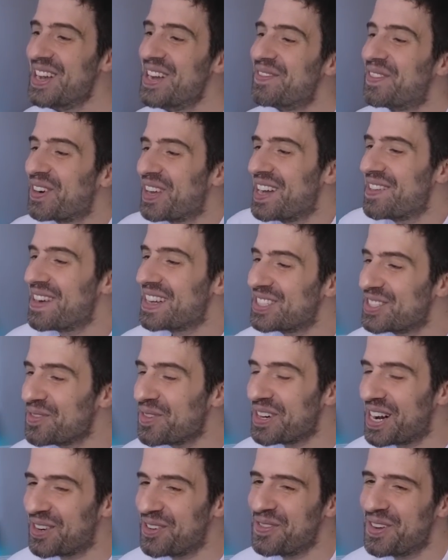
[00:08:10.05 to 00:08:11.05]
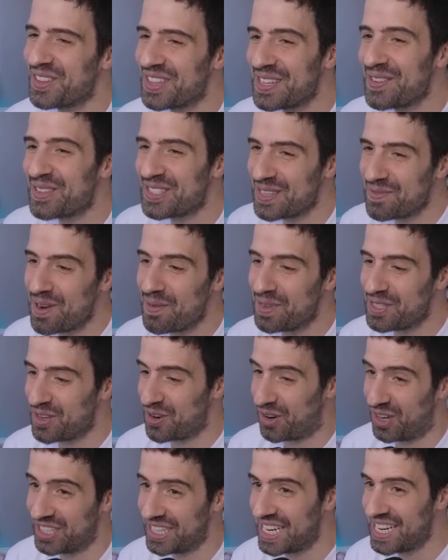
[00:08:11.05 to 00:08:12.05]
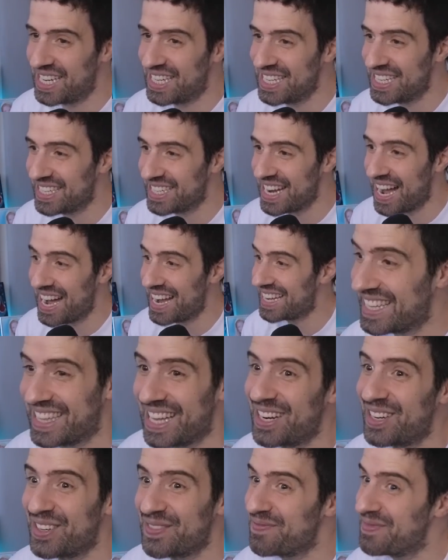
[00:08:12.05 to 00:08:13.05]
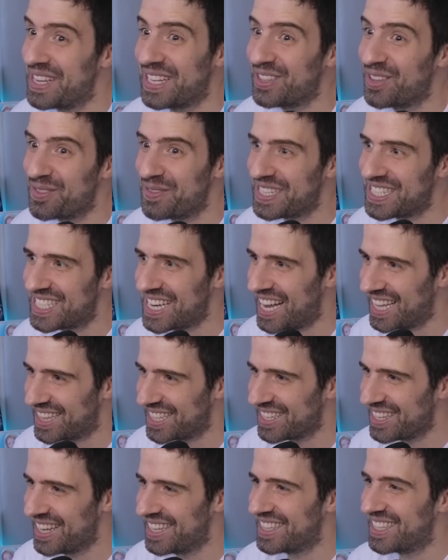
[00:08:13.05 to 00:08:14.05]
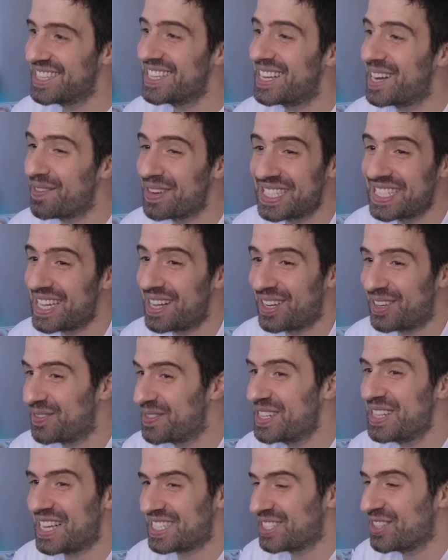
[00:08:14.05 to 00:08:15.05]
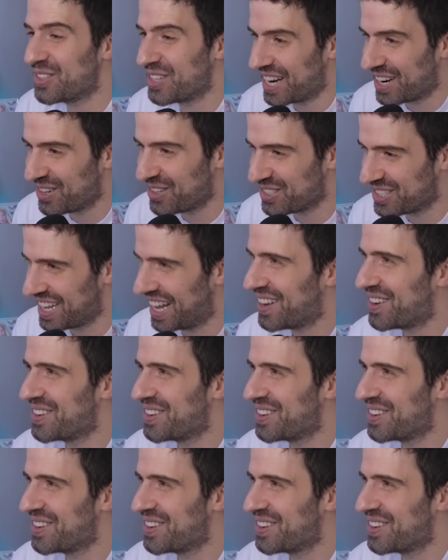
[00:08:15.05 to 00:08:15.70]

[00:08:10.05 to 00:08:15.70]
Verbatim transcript: Porque además, yo por algún motivo siempre pienso que cuando están en línea, están viendo mi chat. ¿Entiendes? Capaz estás haciendo otra cosa.